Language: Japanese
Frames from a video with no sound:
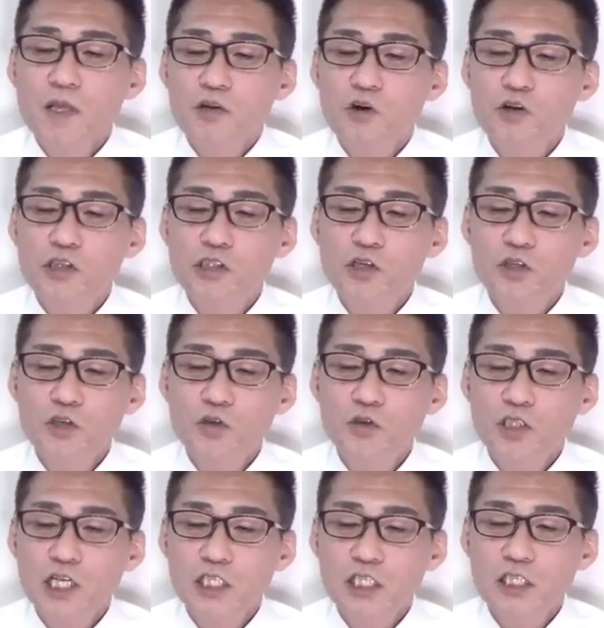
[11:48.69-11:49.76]
告訴状
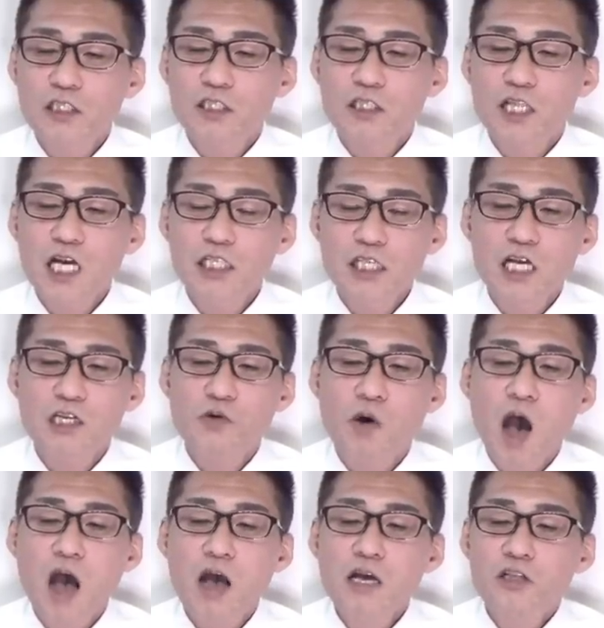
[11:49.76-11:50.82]
を出したの
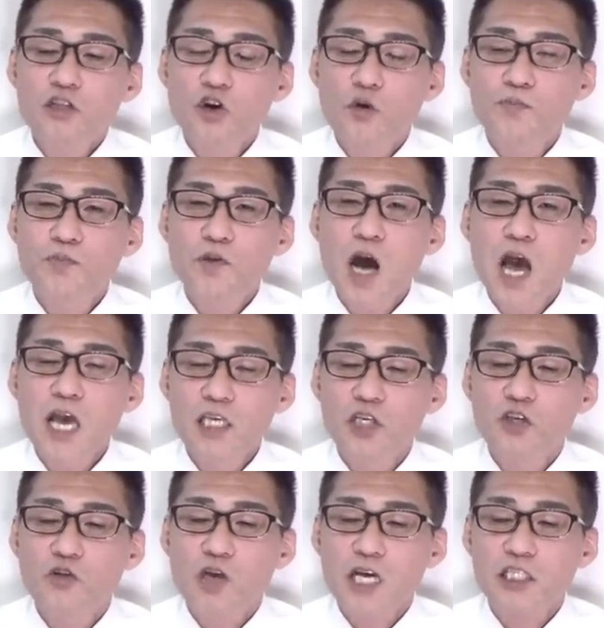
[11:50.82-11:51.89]
はトップ俳
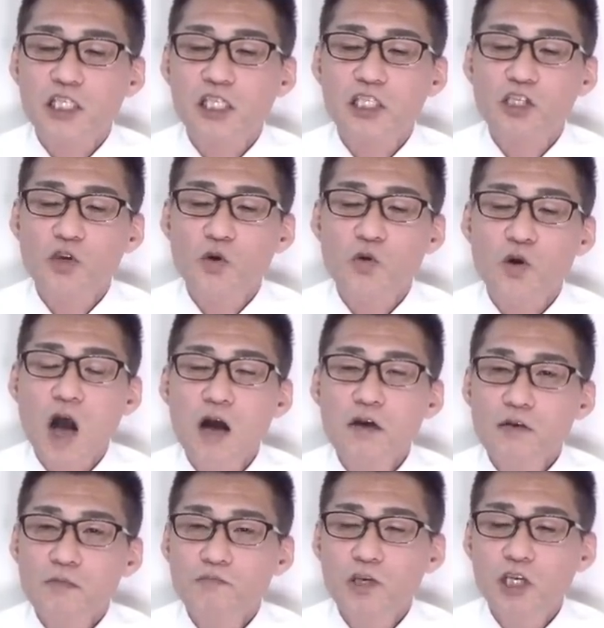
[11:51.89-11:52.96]
優や実業家、
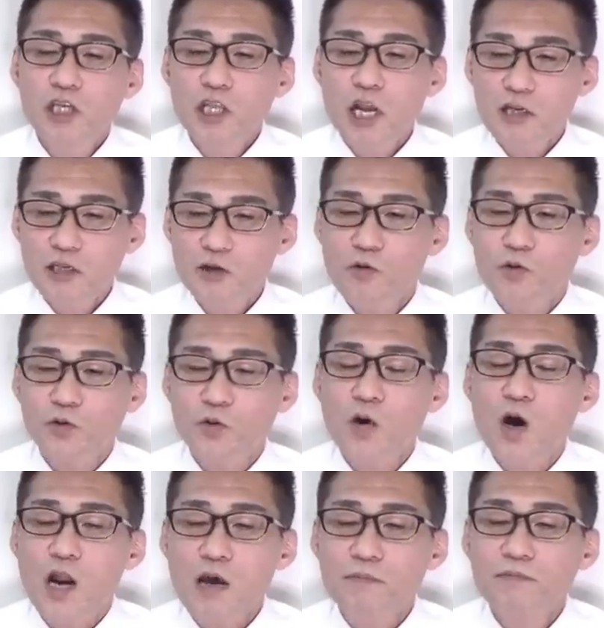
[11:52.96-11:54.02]
三木谷のこと
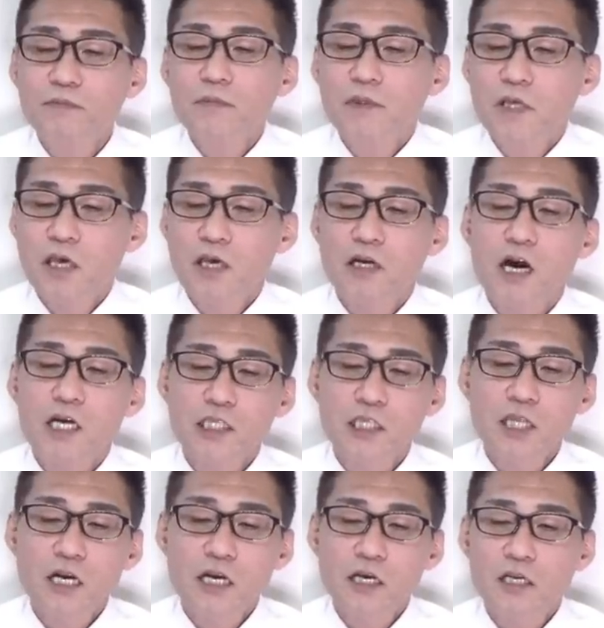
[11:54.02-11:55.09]
かな、えー、ガセ
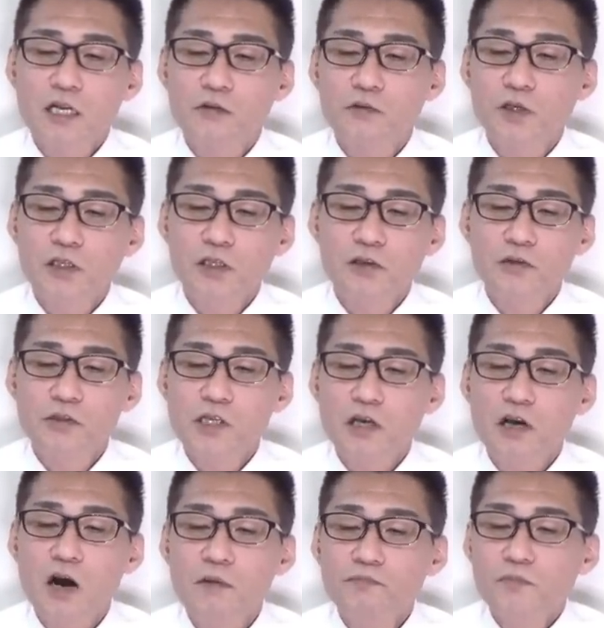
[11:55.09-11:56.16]
だらけなのに有
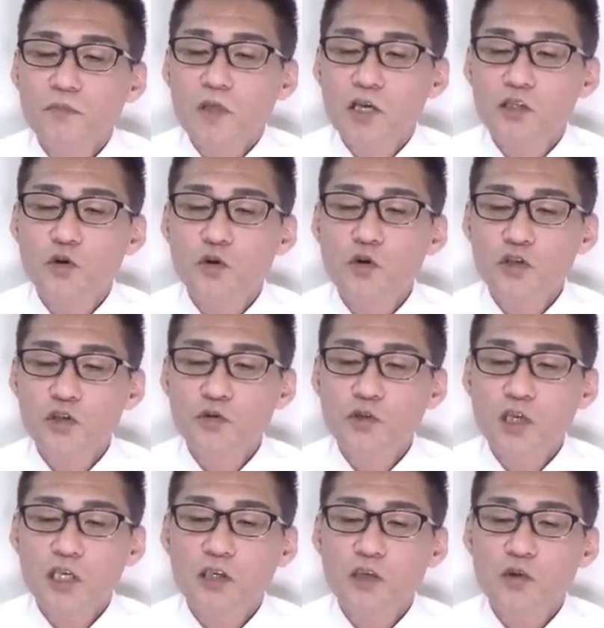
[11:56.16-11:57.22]
罪か、えー、常習
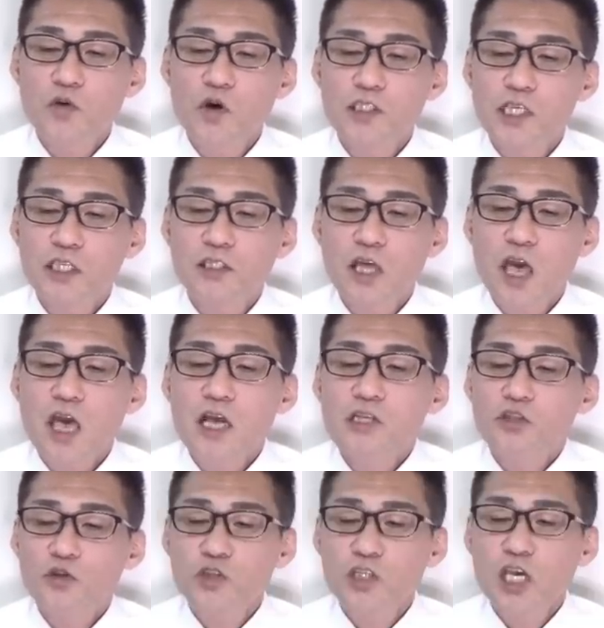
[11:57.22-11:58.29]
的脅迫罪って
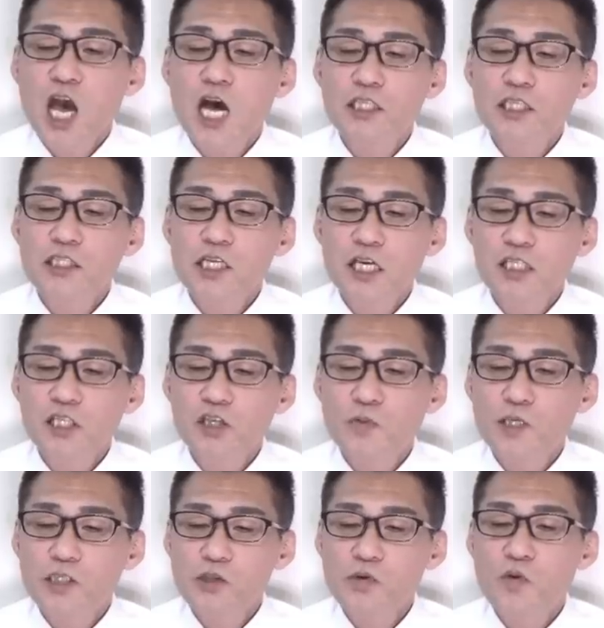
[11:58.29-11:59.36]
組織犯罪処
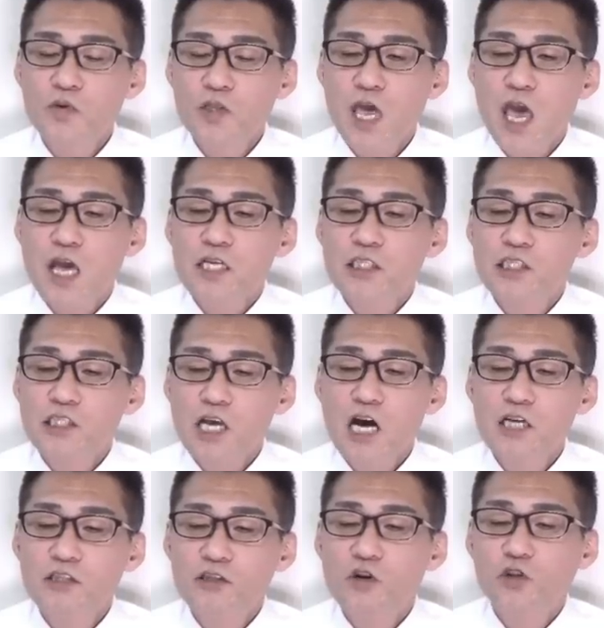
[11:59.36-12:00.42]
罰法で
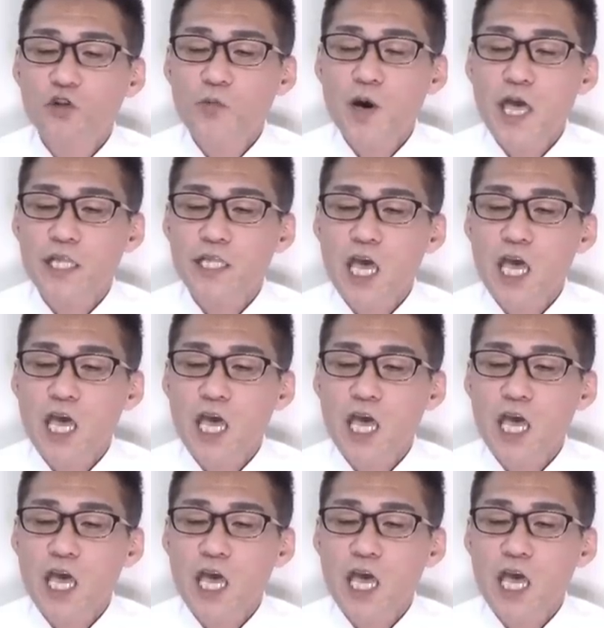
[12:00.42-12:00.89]
使う言葉や